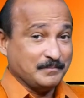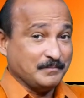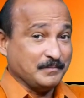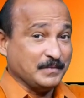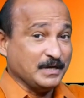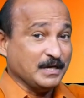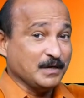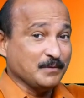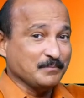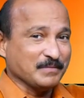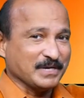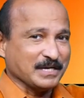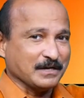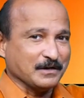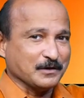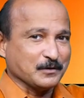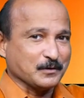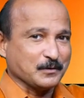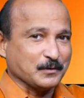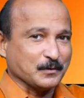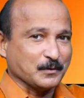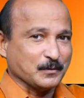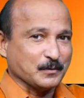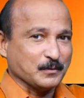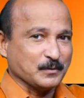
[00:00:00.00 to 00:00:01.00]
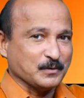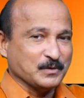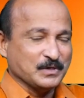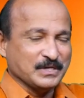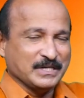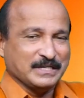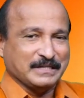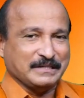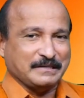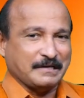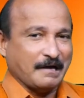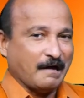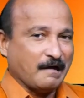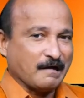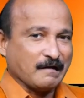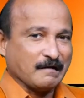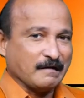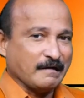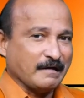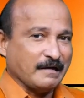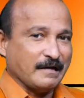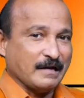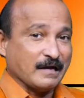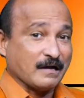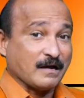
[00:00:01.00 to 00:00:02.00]
மேன்மையாக இருக்கணும்
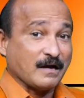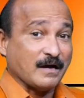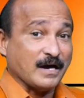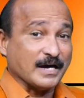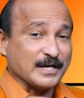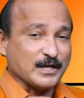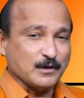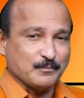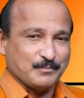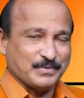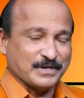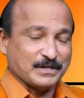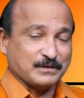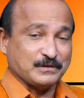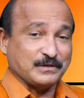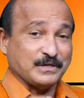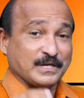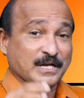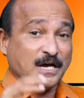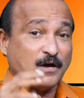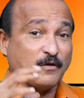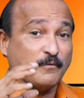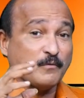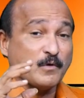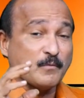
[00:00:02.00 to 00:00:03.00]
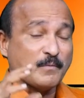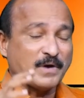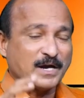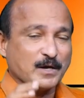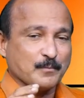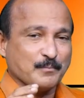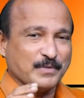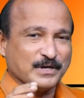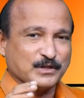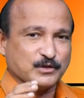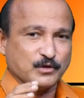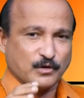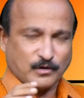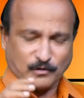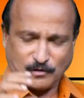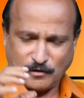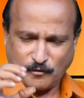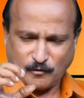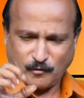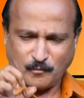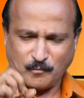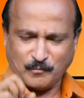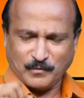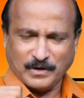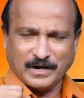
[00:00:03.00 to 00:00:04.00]
யாரெல்லாம் என்னை காயப்படுத்தி என்னை அவமானப்படுத்தினாங்க
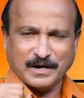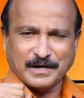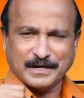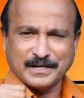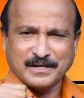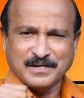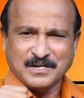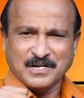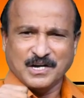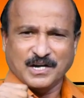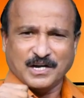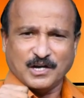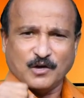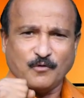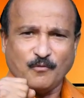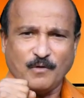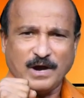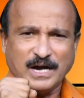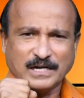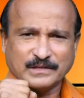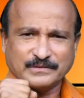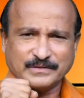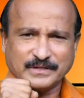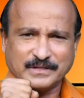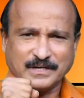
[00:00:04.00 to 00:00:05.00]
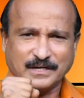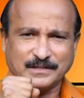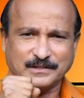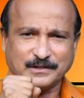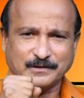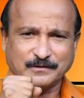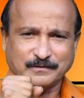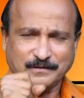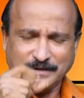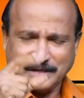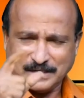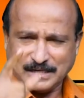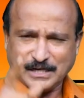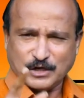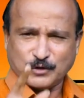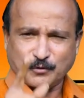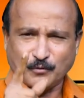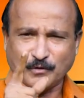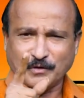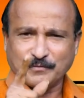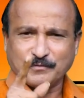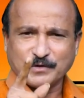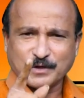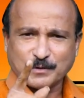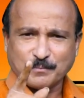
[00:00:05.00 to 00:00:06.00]
அவங்க முன்னாடி நான் வாழ்ந்து காட்டணும் அது
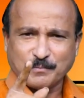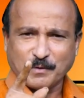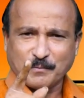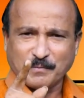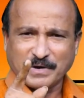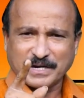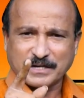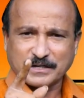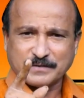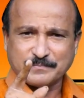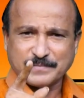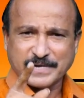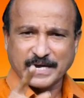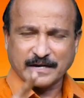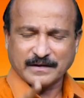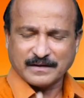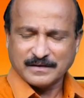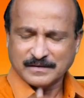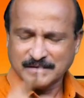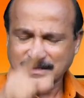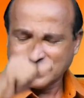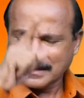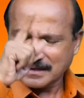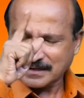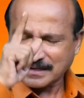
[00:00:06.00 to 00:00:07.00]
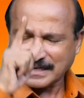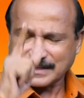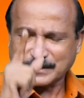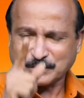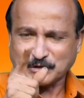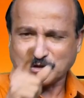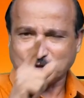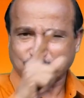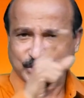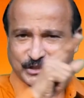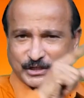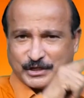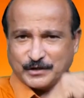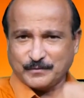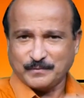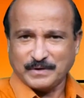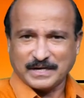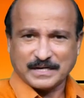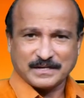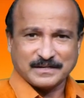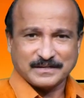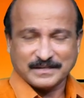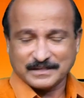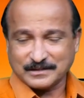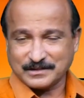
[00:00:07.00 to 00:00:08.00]
உங்கள் விருப்பமாக இருக்குமே ஆனால் கத்த செய்வா
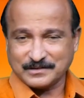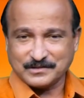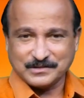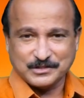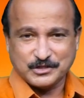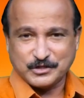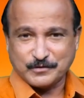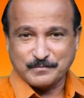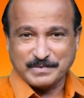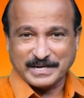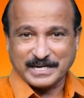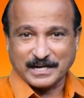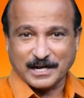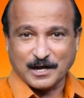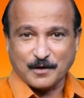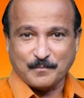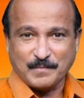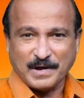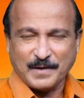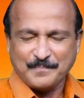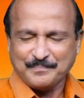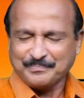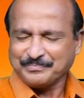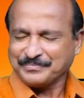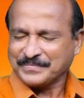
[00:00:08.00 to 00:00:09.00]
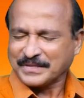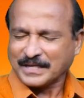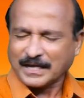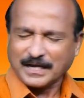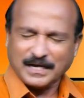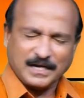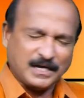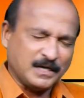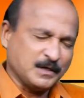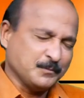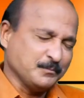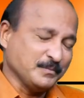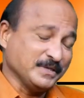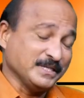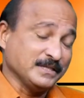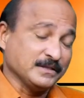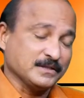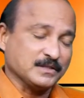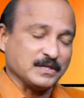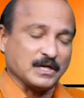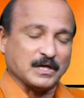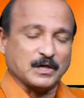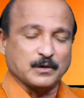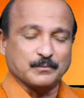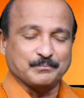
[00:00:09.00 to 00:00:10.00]
ஜெபிக்கலாமா அன்பின்
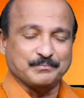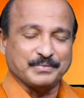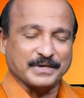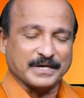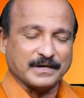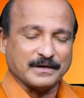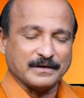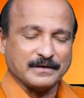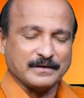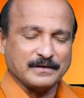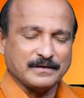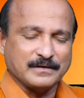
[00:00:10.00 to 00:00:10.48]
தகப்பான